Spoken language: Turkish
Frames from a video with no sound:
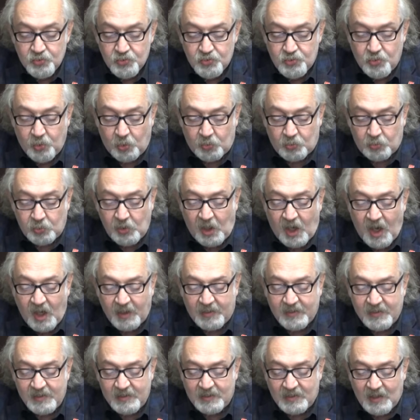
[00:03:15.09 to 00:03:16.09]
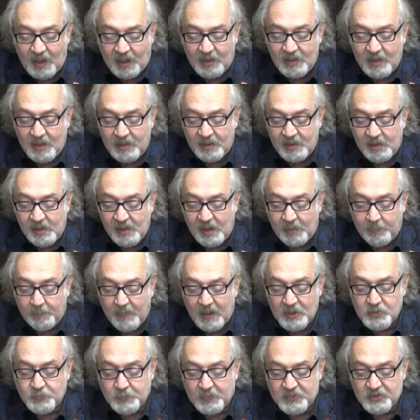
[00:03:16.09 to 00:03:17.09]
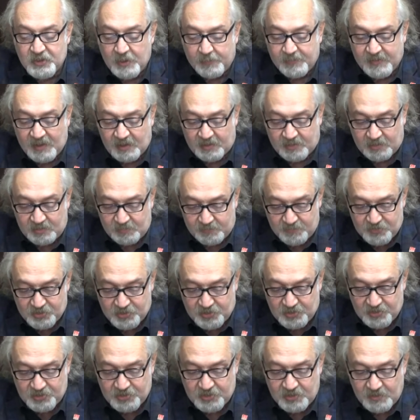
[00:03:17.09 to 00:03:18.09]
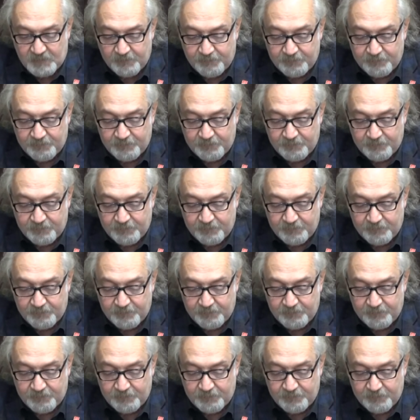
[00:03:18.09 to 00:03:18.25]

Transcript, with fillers: çoklu hak ihlalleriyle baş başa bırakılmıştır.